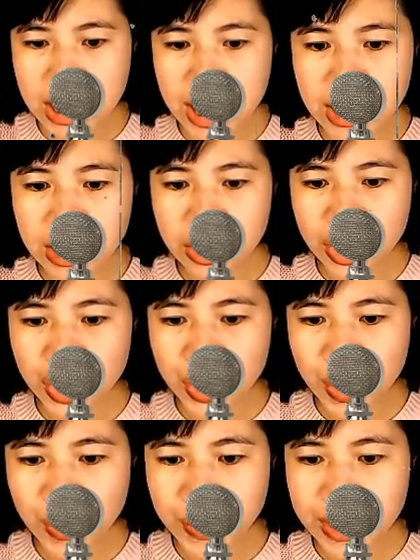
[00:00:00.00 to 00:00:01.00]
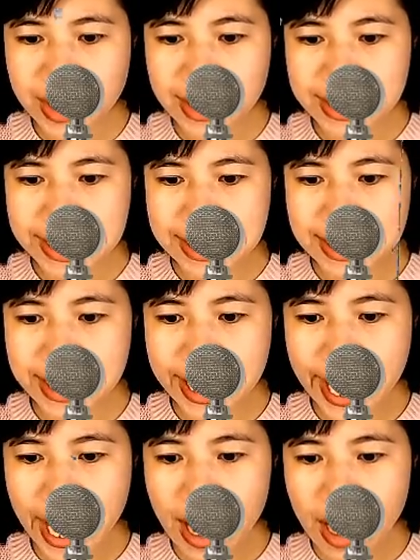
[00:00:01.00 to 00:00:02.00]
많은 분들이 제가
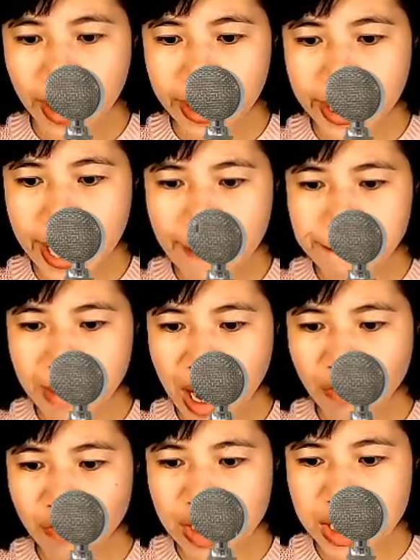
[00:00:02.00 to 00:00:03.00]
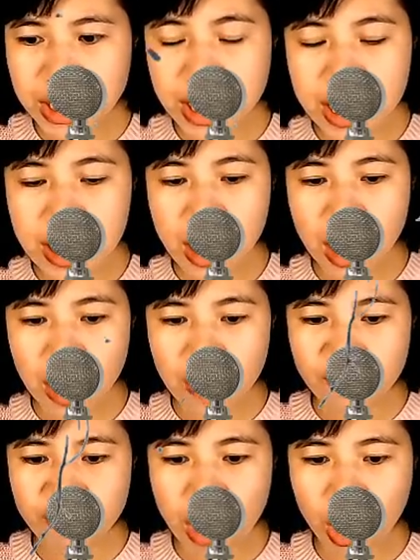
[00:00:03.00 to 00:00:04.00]
글씨 쓰는 모습을 좋아해 주더라.